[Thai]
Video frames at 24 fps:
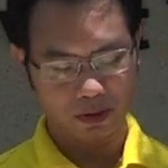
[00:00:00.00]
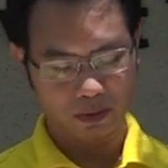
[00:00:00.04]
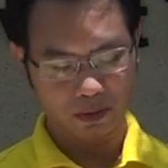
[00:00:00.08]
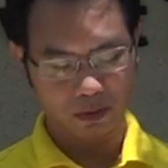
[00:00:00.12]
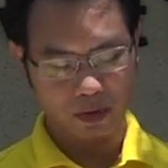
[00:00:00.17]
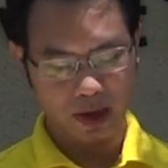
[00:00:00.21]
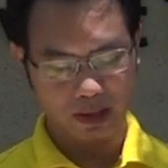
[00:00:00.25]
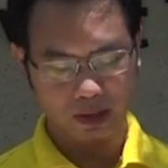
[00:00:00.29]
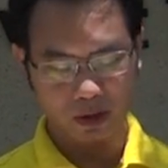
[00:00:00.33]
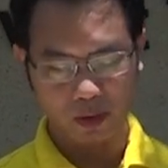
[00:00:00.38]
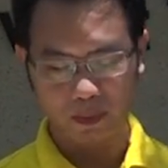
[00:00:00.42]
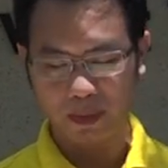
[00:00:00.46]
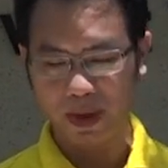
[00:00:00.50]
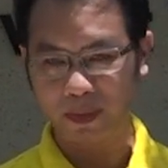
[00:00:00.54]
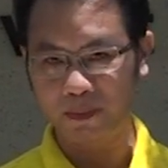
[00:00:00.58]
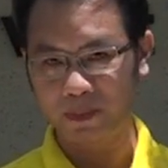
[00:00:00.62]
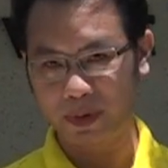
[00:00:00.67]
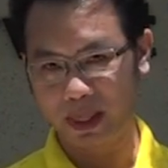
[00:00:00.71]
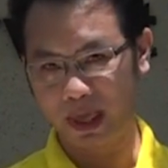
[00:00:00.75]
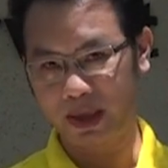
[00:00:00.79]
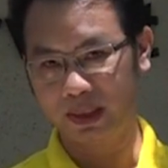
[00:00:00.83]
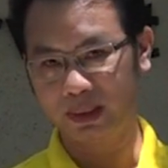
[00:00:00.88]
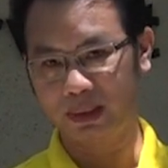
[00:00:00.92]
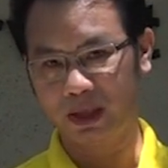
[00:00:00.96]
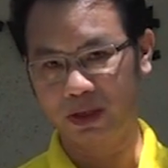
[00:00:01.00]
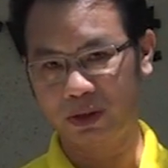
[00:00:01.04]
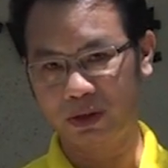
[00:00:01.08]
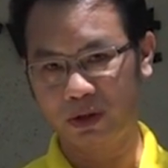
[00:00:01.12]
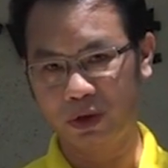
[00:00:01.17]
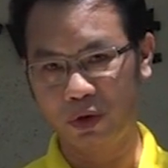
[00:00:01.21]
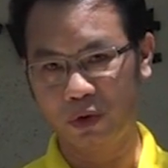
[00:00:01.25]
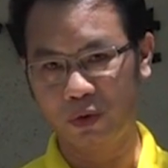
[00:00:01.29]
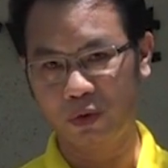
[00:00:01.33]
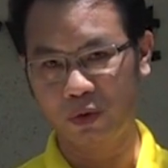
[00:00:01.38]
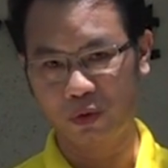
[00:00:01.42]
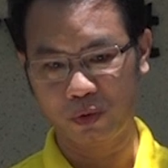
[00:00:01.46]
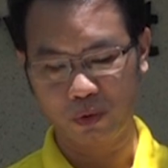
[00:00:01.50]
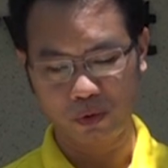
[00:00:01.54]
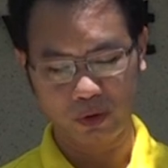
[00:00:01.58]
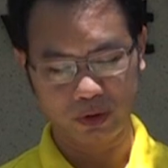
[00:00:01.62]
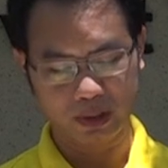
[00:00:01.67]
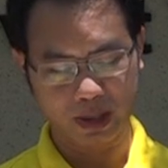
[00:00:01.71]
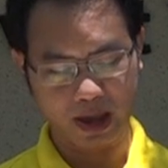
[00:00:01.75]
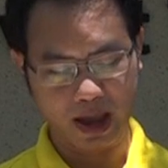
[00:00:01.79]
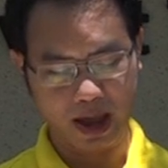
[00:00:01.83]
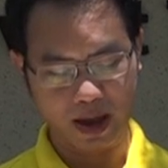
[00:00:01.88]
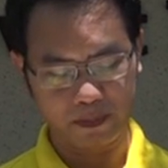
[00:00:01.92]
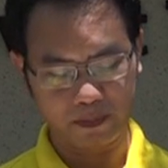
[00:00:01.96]
ว่าต้องมีปลิงติดอยู่
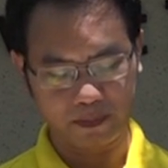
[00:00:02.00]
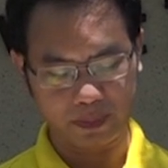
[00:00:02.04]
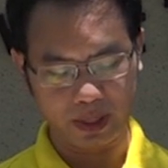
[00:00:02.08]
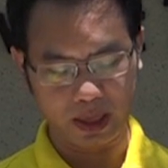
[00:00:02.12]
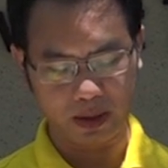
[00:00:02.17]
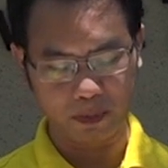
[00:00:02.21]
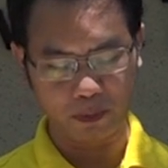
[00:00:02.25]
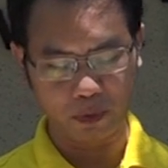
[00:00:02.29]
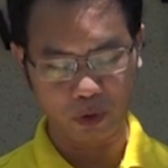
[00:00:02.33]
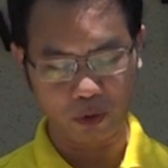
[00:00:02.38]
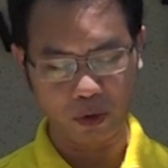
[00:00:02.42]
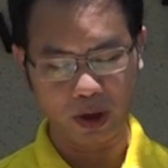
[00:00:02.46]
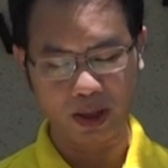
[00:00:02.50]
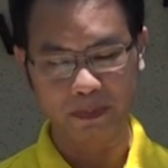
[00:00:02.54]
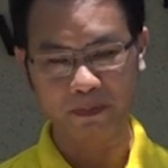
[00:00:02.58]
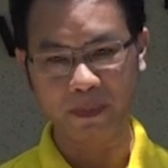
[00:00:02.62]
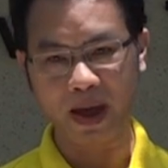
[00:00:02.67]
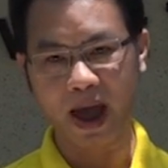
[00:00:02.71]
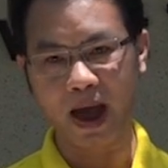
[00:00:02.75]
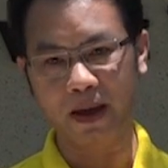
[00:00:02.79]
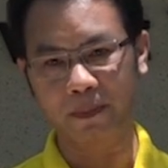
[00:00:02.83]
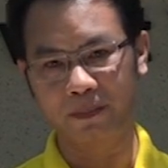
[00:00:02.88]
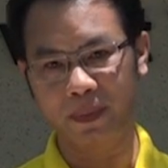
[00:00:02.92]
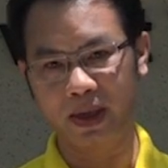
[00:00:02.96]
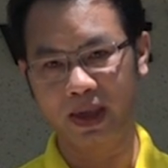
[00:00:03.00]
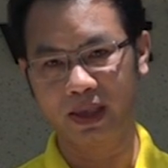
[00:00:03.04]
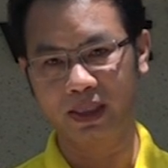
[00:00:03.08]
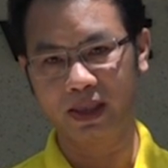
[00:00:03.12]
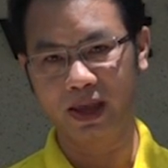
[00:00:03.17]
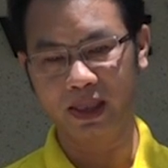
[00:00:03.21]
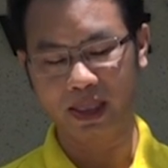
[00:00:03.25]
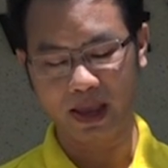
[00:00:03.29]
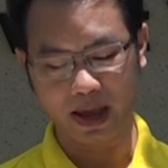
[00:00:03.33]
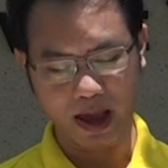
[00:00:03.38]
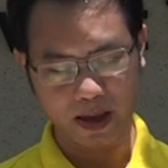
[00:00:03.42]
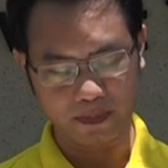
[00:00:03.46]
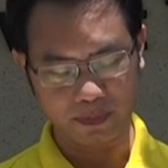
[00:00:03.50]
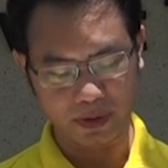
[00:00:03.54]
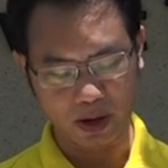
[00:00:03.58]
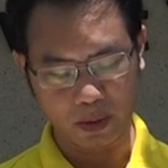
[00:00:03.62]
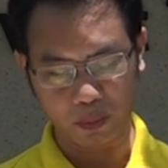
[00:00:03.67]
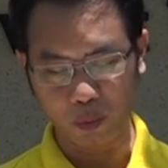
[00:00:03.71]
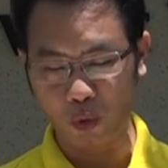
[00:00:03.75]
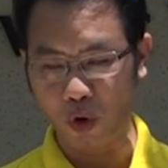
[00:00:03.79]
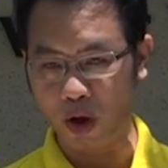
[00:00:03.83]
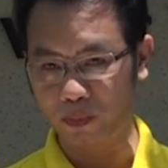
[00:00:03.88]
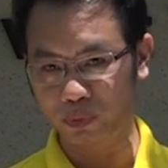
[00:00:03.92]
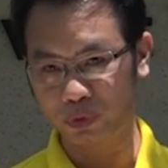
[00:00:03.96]
นะครับ ปลิงบริเวณปากปลิงเนี่ยนะครับ จะ
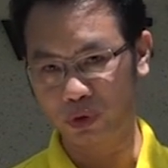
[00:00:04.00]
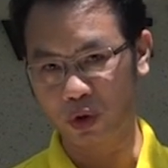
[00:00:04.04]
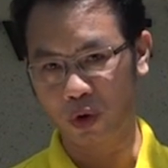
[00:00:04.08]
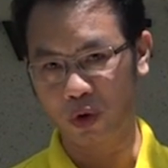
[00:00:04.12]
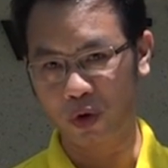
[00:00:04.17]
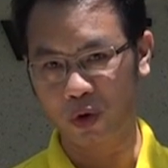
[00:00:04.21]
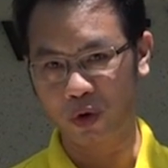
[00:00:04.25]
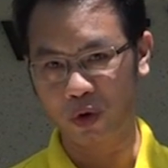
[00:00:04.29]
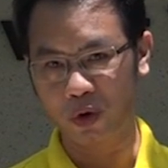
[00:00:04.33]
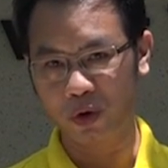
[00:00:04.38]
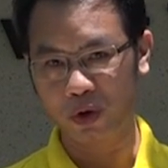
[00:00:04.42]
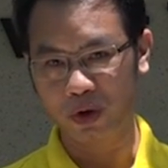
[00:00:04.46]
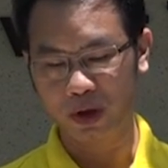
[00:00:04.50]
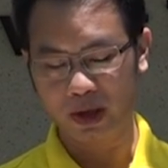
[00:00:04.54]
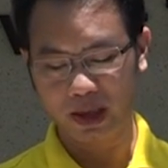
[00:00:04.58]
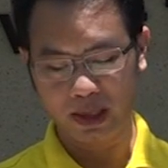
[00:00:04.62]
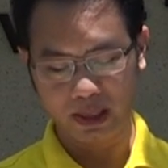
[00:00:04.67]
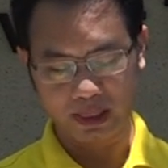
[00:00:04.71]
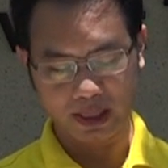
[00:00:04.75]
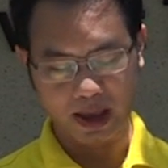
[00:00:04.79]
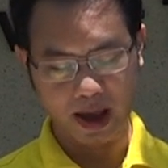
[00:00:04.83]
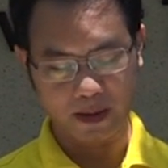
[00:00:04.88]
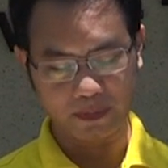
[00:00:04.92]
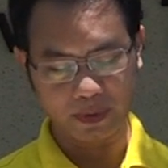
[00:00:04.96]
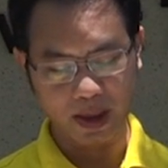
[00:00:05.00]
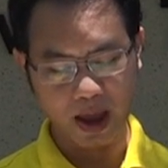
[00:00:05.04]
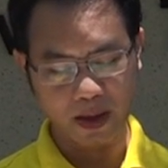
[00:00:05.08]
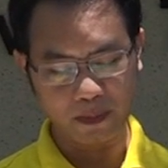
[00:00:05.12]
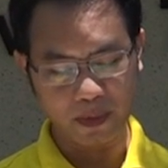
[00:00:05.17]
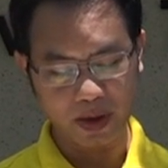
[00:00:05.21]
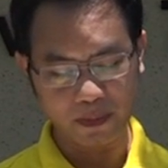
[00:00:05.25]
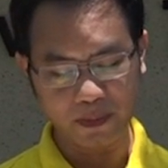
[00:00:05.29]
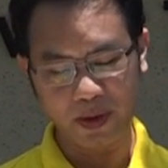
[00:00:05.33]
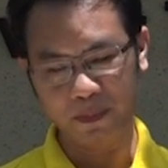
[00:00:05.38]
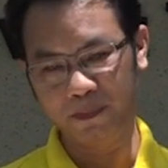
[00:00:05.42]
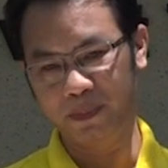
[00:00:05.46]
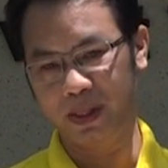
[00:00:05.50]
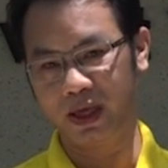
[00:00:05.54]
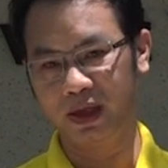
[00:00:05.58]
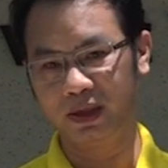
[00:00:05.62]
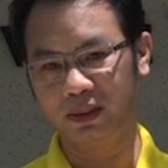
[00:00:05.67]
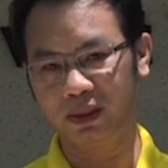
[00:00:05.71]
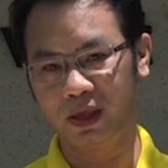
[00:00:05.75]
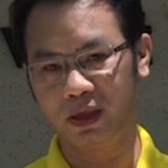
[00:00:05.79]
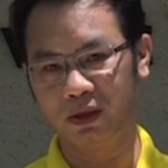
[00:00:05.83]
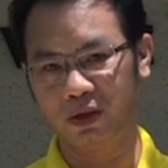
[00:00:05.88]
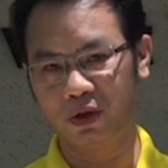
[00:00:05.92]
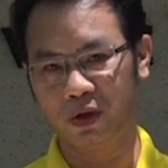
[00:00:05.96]
บวมโตนะครับ ถ้าไม่มีปลิง
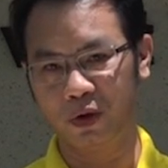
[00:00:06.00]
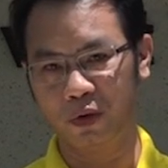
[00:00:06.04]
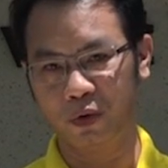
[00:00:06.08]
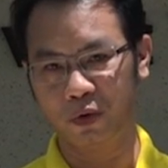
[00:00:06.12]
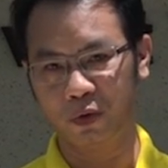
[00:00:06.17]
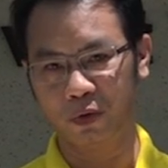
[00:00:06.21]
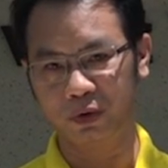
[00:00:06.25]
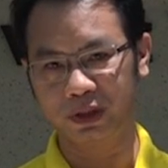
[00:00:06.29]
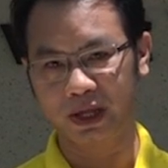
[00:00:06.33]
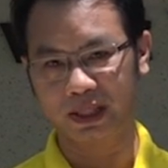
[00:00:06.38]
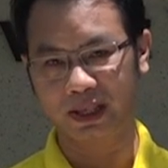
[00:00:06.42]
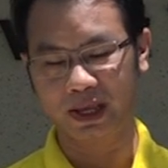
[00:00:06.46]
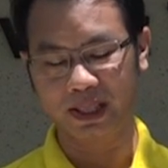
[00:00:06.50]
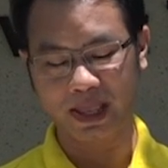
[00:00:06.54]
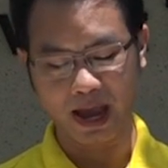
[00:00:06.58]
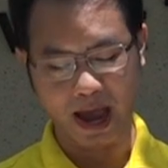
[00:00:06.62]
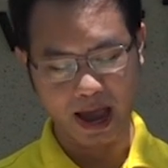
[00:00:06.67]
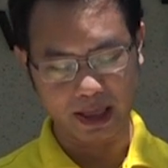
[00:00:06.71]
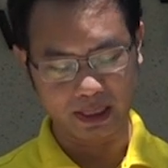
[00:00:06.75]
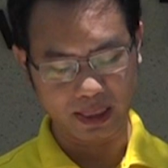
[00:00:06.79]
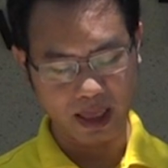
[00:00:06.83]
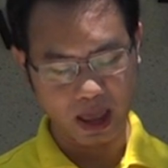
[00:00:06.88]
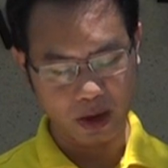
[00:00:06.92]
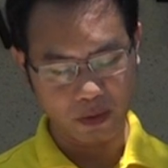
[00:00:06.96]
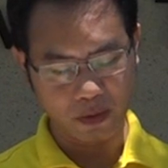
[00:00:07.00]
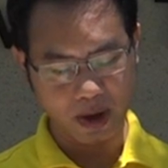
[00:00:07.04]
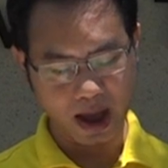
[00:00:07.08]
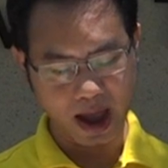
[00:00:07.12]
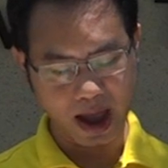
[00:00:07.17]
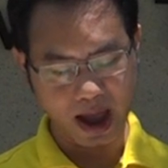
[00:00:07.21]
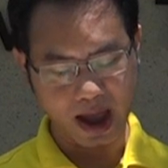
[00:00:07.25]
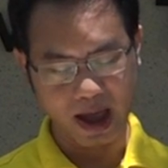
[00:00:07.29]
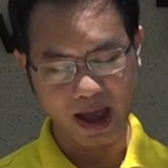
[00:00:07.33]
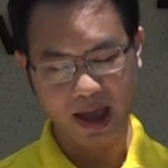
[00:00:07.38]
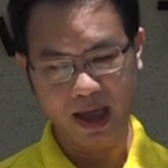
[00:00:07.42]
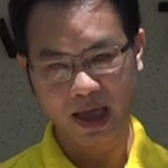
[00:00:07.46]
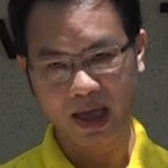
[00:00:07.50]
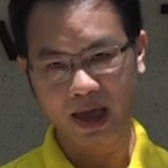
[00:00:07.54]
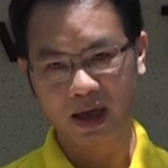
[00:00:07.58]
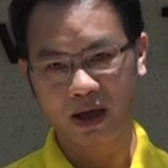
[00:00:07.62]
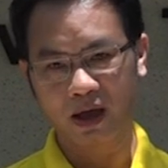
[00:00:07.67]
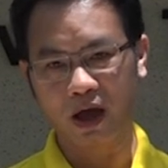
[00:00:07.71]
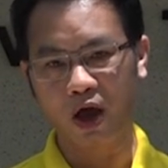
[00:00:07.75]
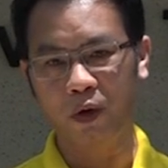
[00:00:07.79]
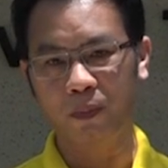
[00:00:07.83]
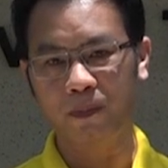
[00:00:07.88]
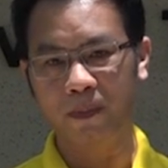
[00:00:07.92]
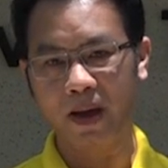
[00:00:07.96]
ติดอยู่สันนิษฐานได้ว่า
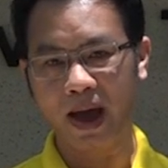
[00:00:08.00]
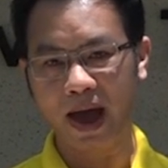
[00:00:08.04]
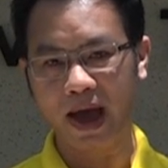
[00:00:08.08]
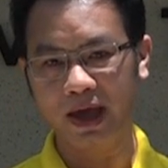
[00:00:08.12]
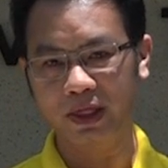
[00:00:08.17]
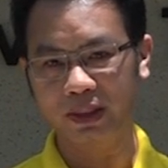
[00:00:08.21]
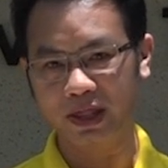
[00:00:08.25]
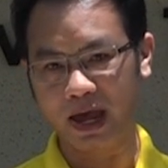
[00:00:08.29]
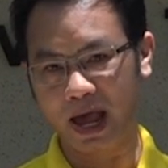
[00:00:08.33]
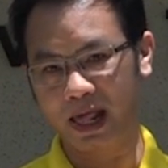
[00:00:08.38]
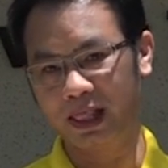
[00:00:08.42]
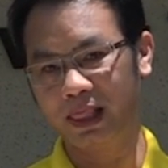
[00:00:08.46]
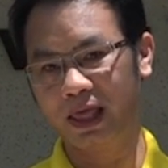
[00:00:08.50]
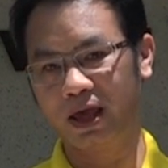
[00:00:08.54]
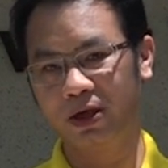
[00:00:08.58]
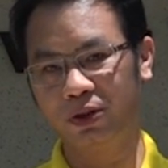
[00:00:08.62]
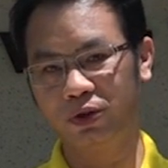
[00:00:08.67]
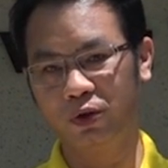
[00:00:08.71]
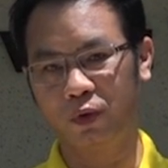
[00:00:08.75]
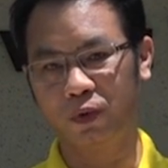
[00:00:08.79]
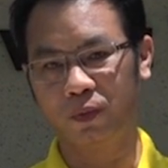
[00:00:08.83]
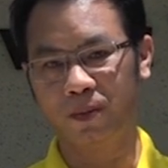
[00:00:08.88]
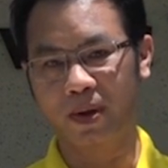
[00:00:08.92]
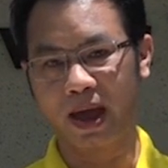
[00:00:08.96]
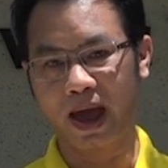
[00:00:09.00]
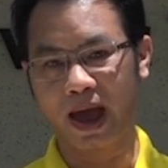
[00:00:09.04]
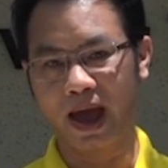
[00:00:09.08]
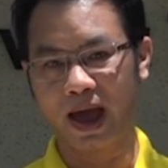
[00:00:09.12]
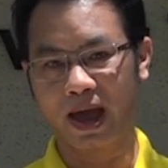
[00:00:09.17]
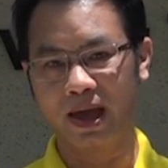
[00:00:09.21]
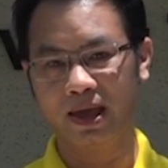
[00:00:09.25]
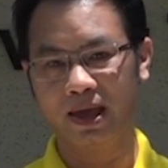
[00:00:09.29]
เขาป้ายสารเล้งสุกมา